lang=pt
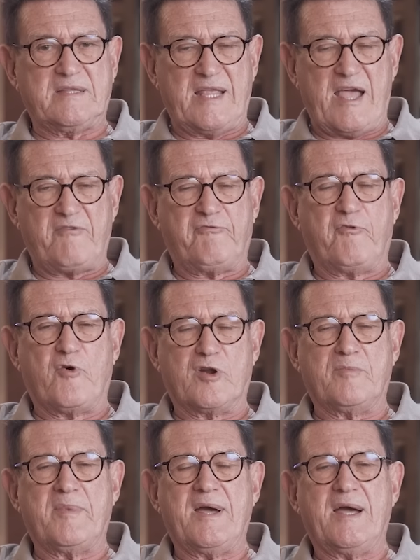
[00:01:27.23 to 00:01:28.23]
é a
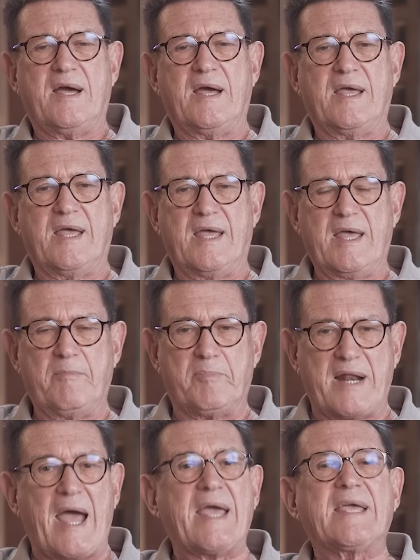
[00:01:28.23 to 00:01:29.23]
forma é, é
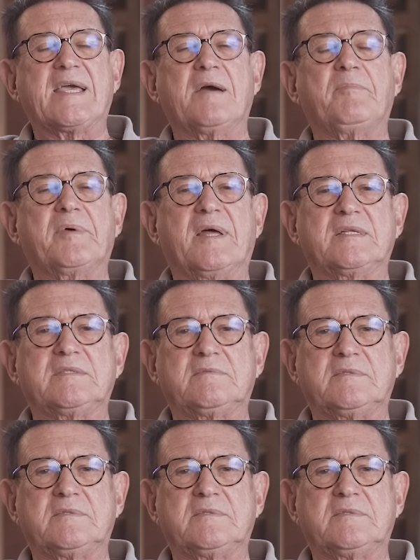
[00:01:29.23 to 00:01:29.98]
hebraica para